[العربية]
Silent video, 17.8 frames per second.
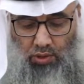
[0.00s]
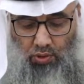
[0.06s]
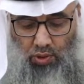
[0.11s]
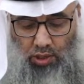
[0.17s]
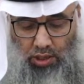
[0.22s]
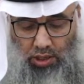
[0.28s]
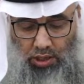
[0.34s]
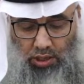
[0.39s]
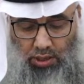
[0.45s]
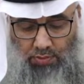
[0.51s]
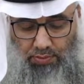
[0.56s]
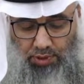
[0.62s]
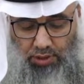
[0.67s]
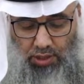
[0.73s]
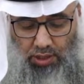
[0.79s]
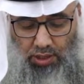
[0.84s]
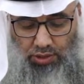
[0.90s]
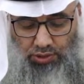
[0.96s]
وخلق
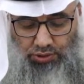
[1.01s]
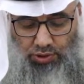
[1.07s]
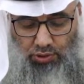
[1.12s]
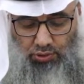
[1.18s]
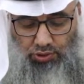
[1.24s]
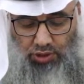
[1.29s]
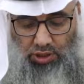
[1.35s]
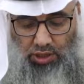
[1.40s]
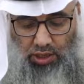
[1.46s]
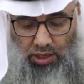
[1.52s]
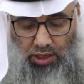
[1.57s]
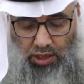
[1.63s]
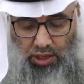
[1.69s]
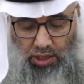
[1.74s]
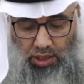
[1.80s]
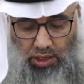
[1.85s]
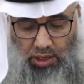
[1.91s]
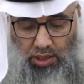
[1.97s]
منها
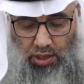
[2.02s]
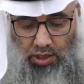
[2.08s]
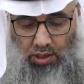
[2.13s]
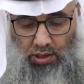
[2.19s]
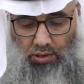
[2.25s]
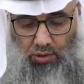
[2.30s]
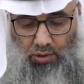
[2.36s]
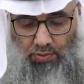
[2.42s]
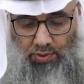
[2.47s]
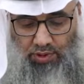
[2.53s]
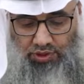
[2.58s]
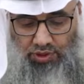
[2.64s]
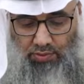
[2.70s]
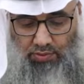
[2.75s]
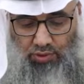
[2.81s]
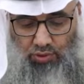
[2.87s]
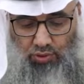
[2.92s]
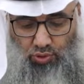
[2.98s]
زوجها
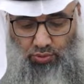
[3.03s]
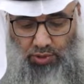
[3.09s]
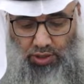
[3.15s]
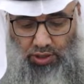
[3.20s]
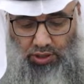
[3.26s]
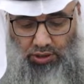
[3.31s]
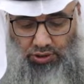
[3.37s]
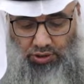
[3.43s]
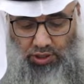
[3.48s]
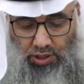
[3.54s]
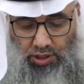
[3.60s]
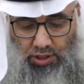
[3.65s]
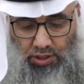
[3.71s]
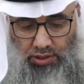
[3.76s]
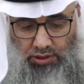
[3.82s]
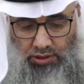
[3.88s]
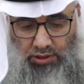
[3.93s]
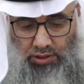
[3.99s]
وبث منهما
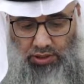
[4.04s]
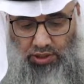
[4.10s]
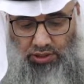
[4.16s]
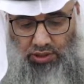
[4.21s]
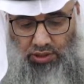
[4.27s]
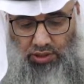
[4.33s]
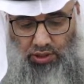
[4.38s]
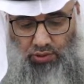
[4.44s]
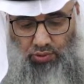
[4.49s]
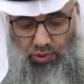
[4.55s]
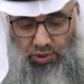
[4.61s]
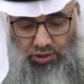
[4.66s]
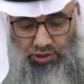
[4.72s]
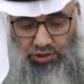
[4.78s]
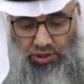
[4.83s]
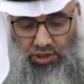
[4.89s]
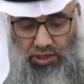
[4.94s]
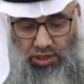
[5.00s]
رجالا كثيرا
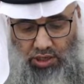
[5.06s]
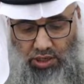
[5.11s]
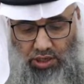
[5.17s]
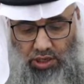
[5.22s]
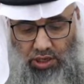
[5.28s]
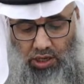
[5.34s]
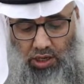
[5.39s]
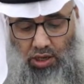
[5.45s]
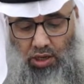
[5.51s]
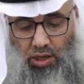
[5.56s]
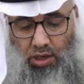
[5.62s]
ونساء